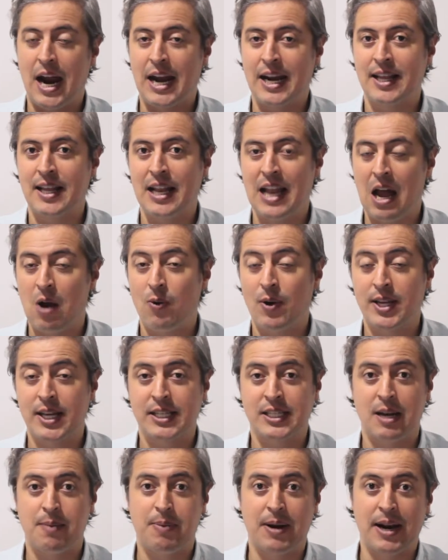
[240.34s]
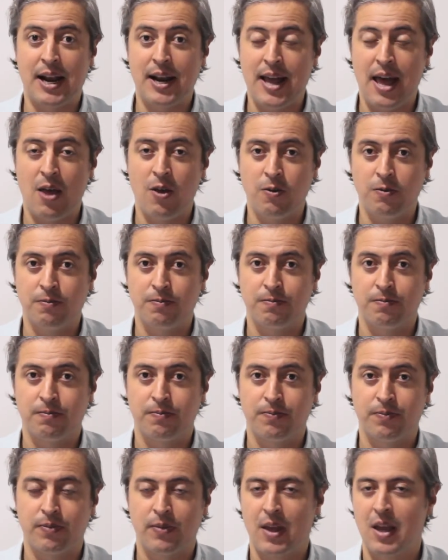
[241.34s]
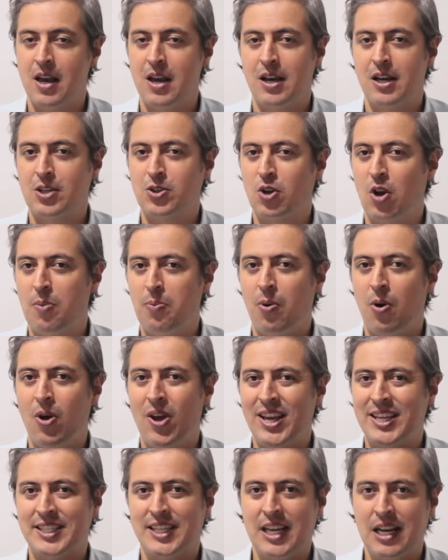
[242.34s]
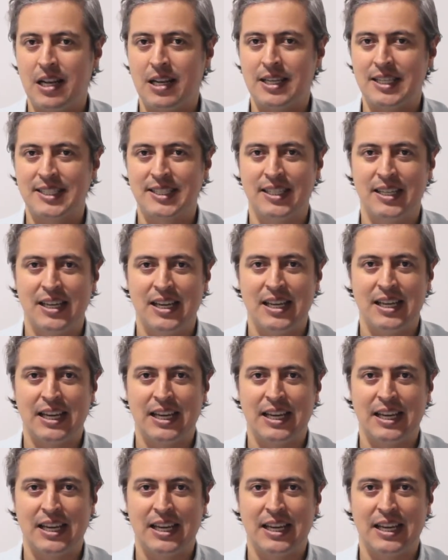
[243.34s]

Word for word: caer en el agua y escapar a nado, solo puedo decirles